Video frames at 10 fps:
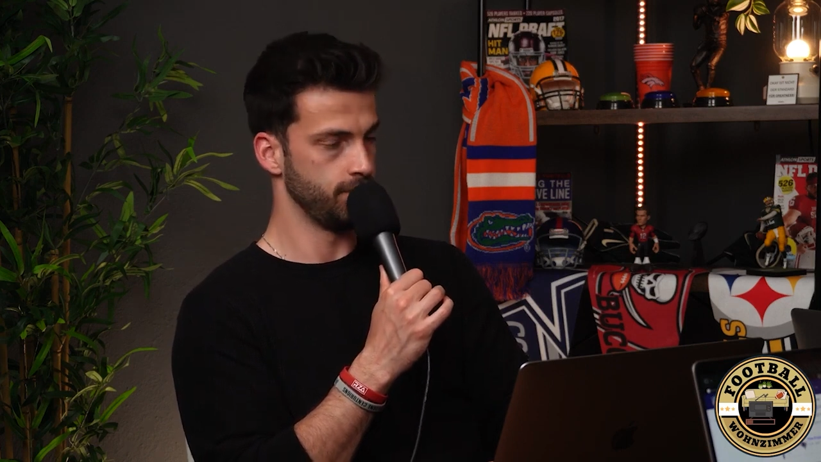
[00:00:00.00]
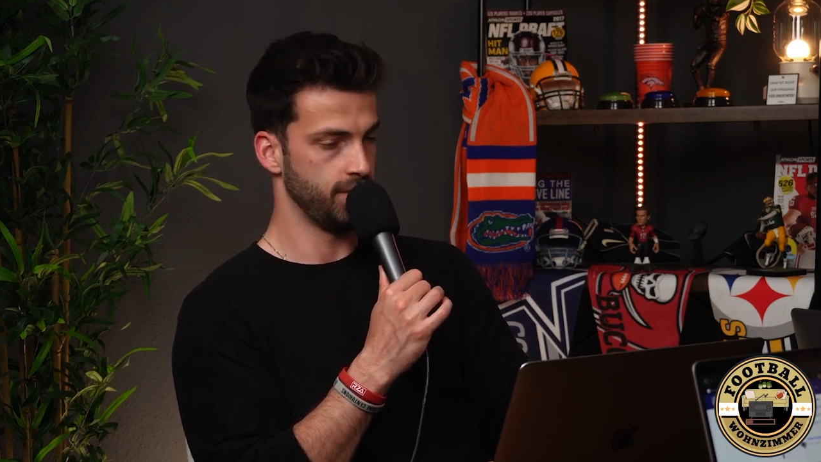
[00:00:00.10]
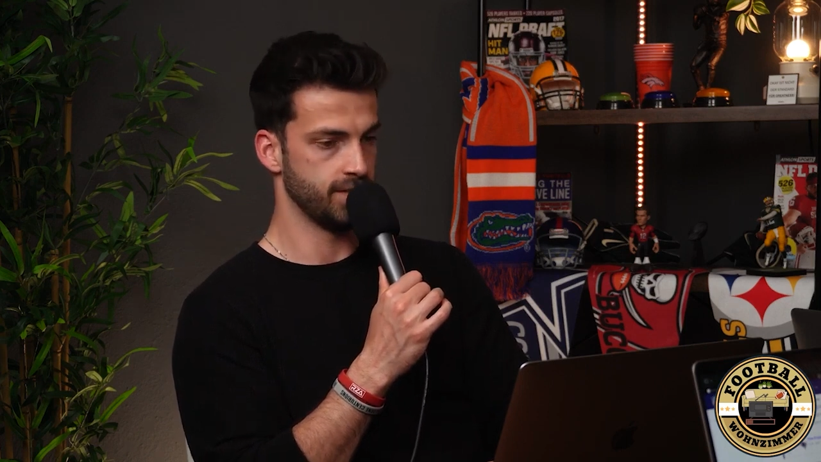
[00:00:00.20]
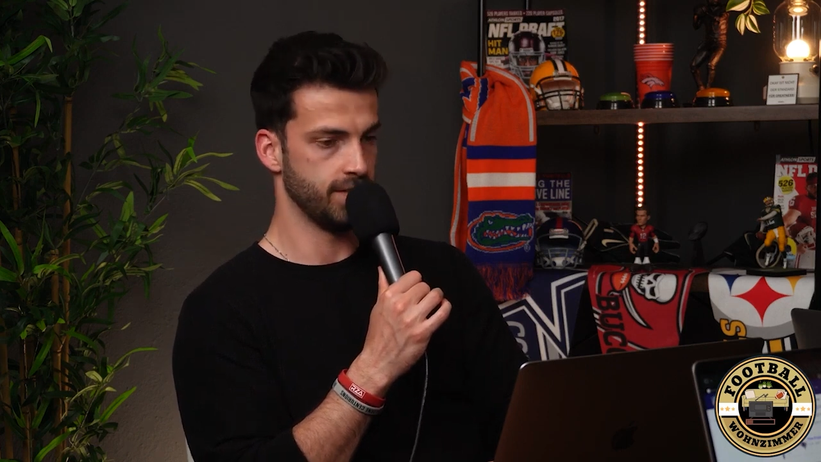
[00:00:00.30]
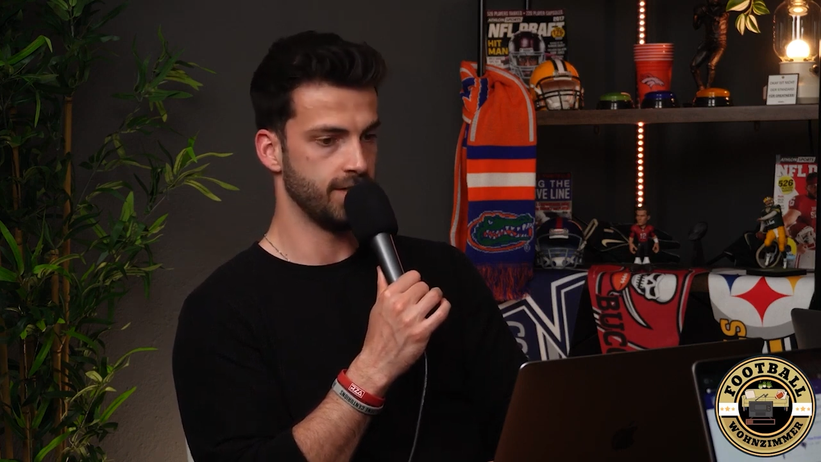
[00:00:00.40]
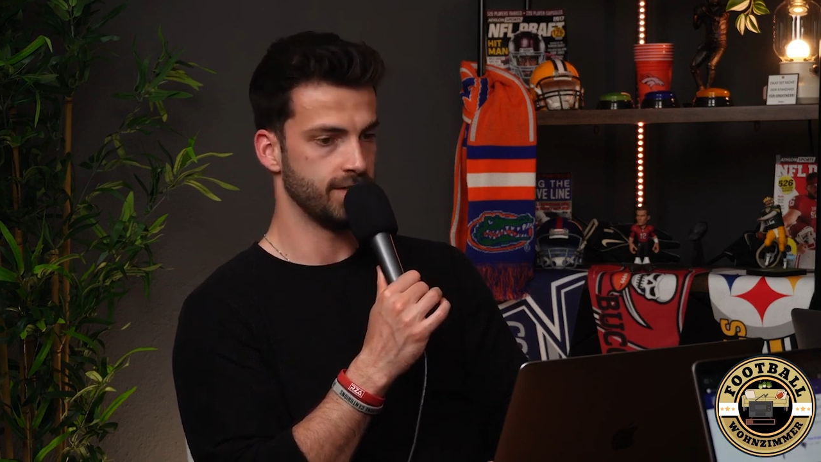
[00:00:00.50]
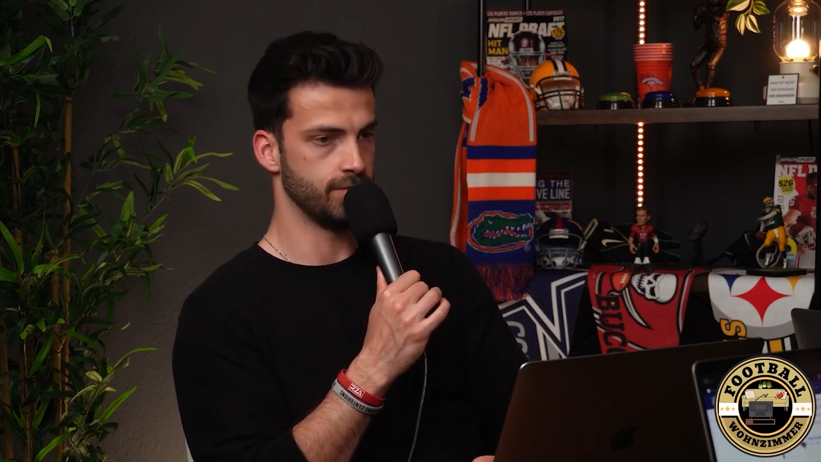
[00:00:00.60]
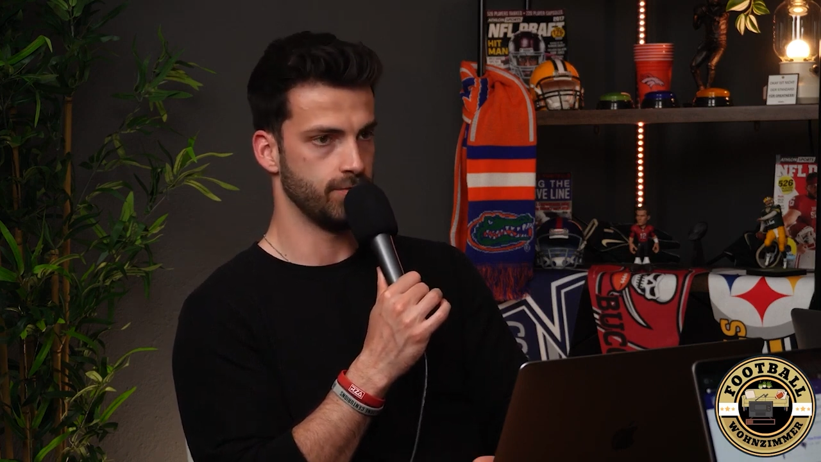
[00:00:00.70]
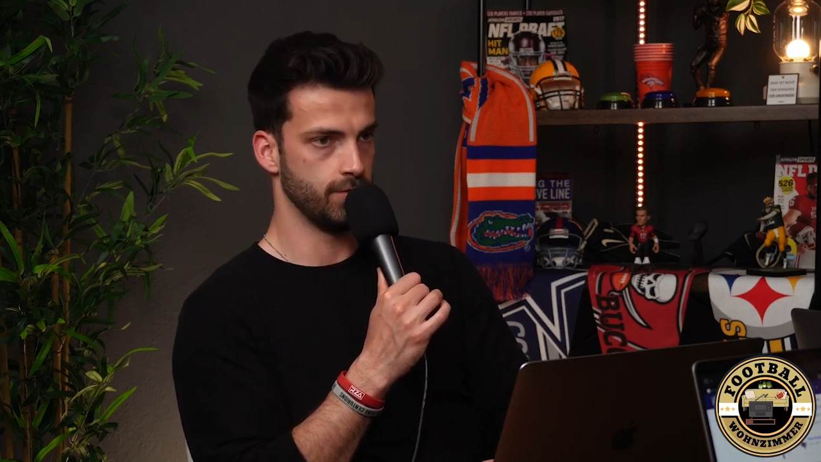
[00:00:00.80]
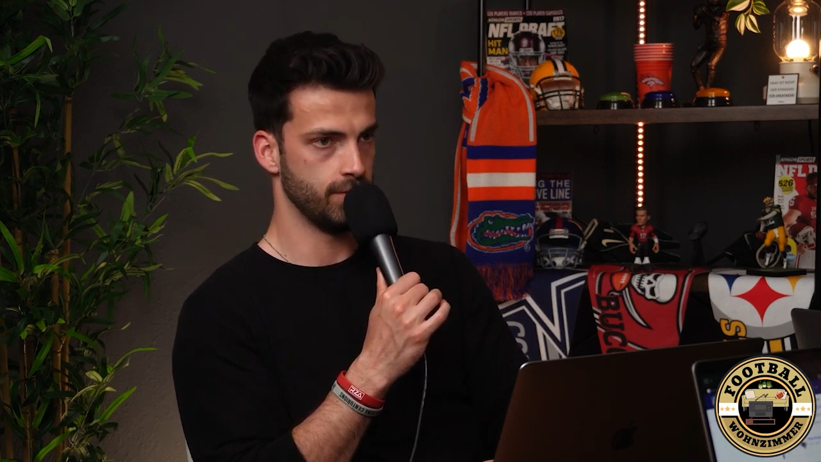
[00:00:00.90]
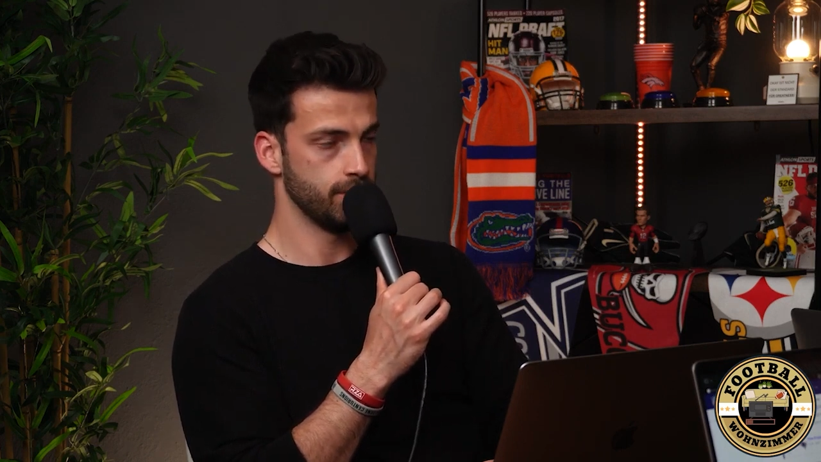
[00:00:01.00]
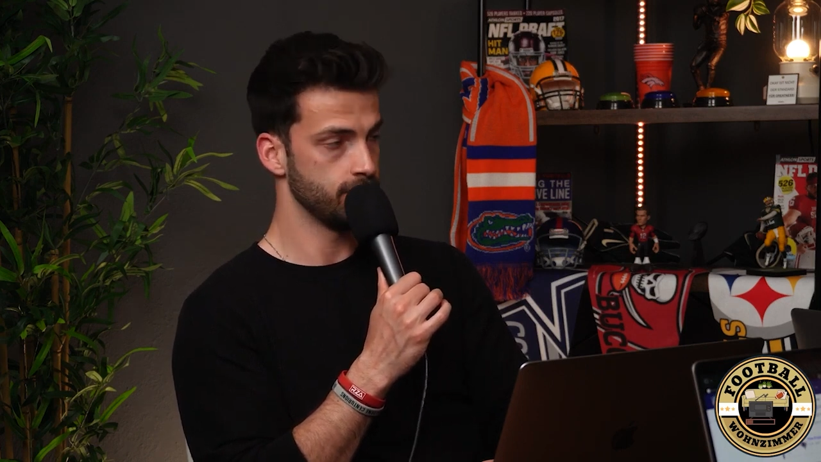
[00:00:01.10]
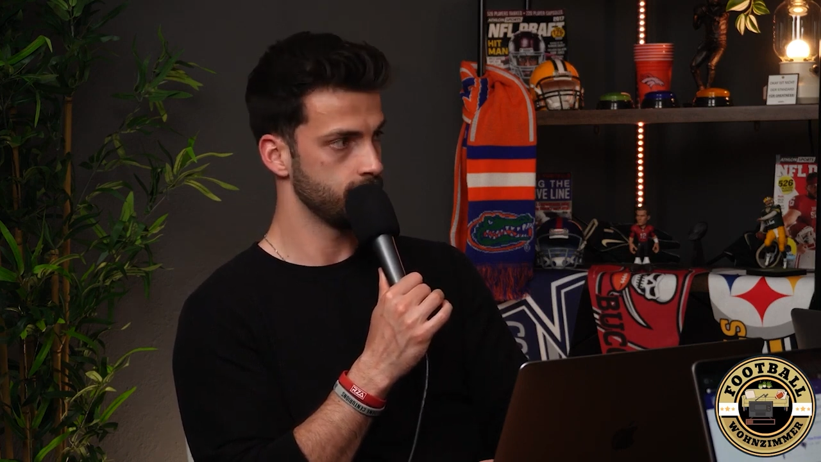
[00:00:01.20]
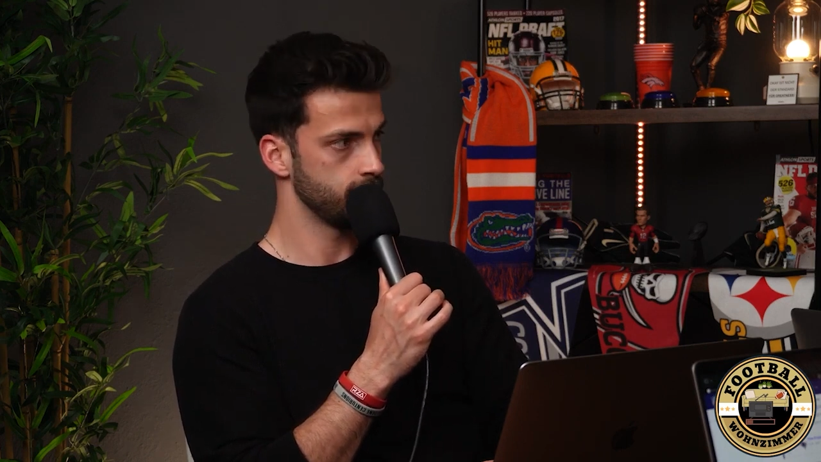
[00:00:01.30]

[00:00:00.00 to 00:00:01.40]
Pierce entlassen wird